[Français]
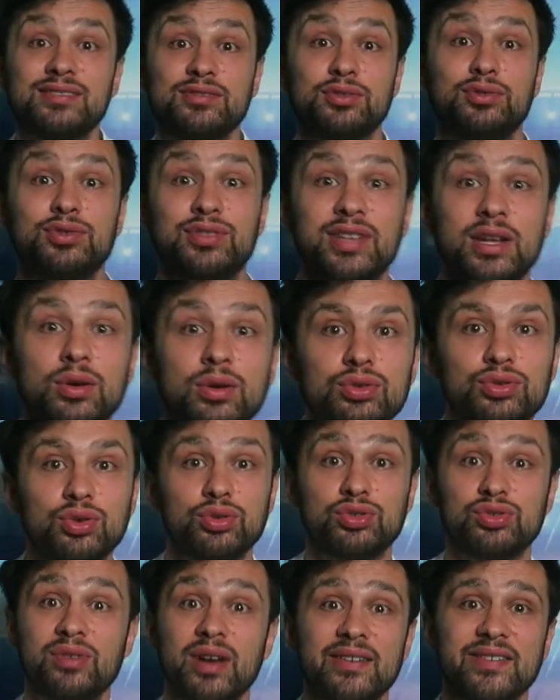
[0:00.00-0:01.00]
Excusez-le de
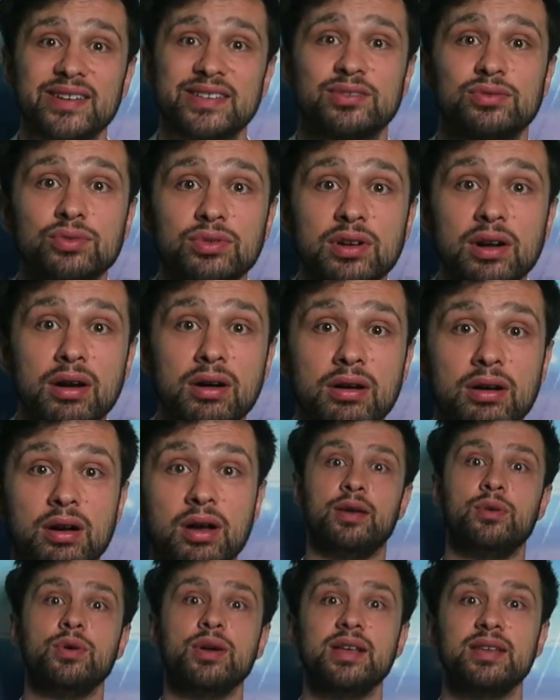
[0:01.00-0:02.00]
jouer avec son corps.
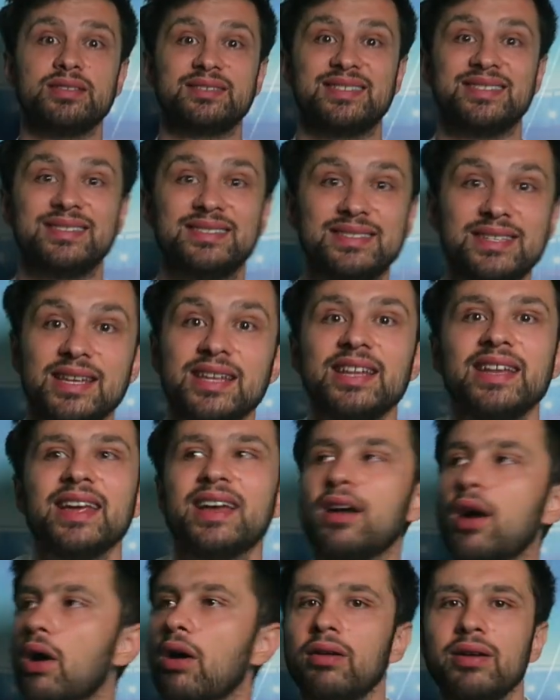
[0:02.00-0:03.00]
Et eh ouais, il est
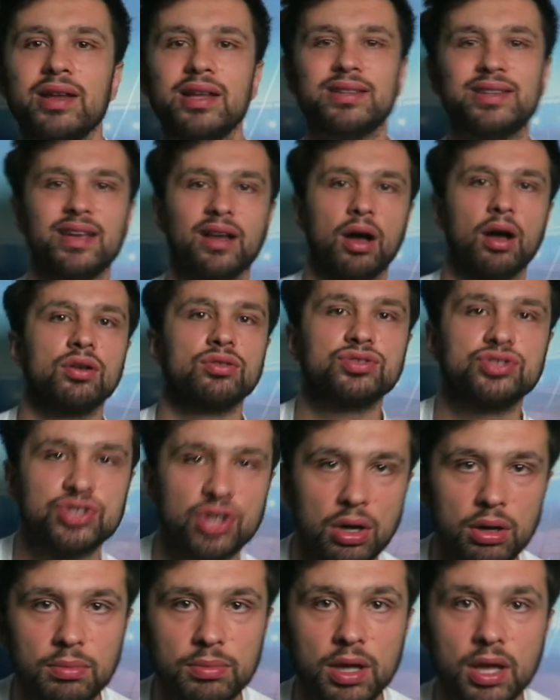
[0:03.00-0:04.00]
grand, il a des grandes
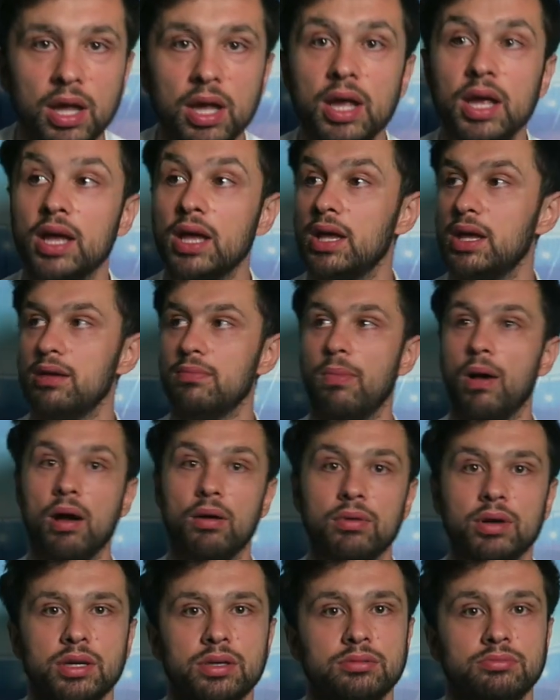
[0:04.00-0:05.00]
jambes. Et eh bah
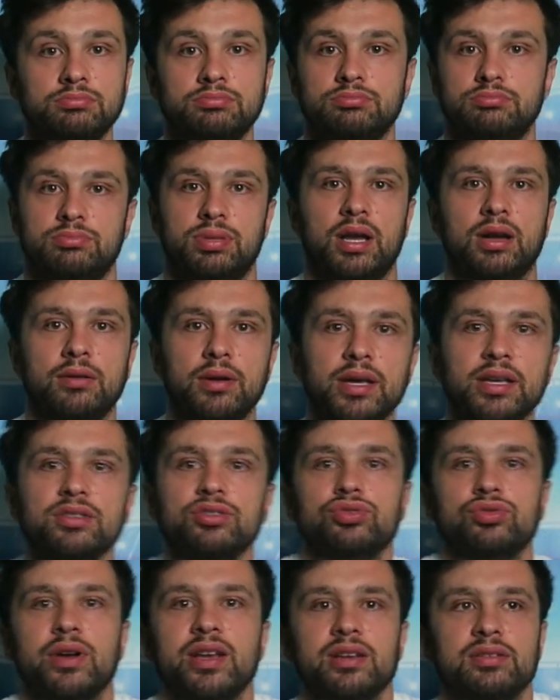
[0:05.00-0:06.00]
ben ouais, bah ouais, il
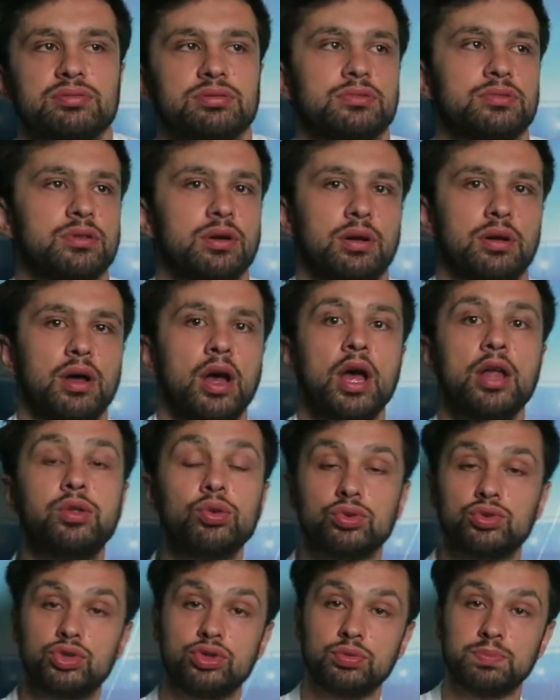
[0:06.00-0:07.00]
jouait avec son corps.
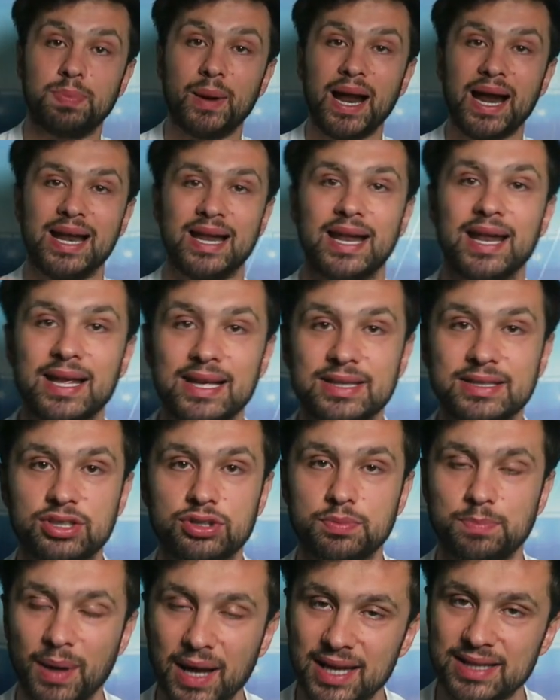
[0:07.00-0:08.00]
Donc je suis pas à, je
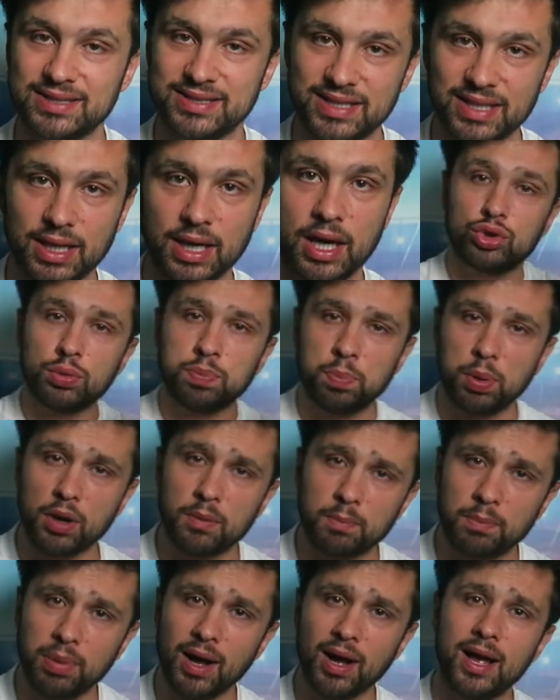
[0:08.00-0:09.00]
suis pas à dire que
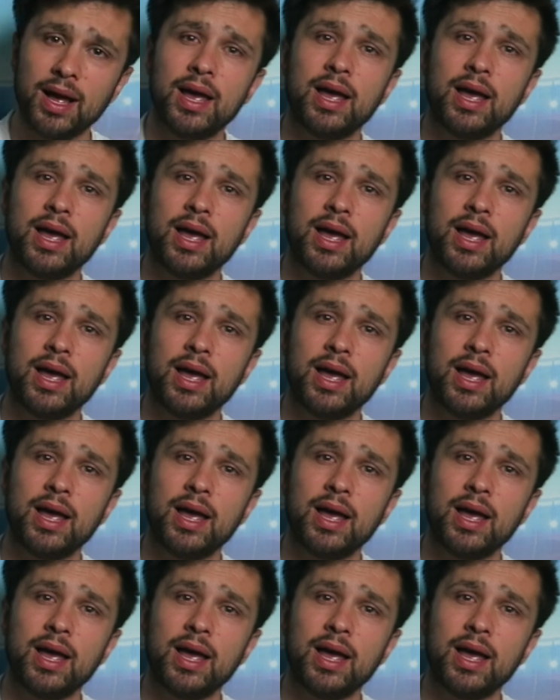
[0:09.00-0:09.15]
Pogba